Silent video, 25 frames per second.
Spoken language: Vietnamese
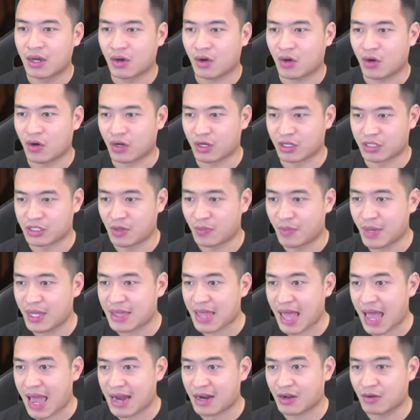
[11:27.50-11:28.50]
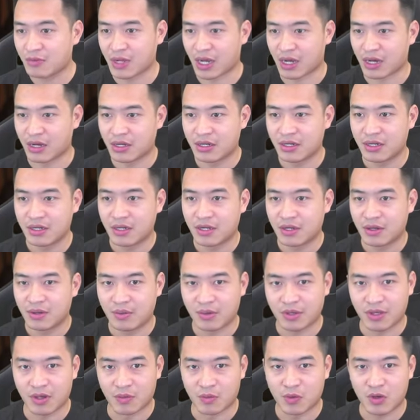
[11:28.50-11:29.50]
còn ở trong meta nữa không nhỉ kiểu một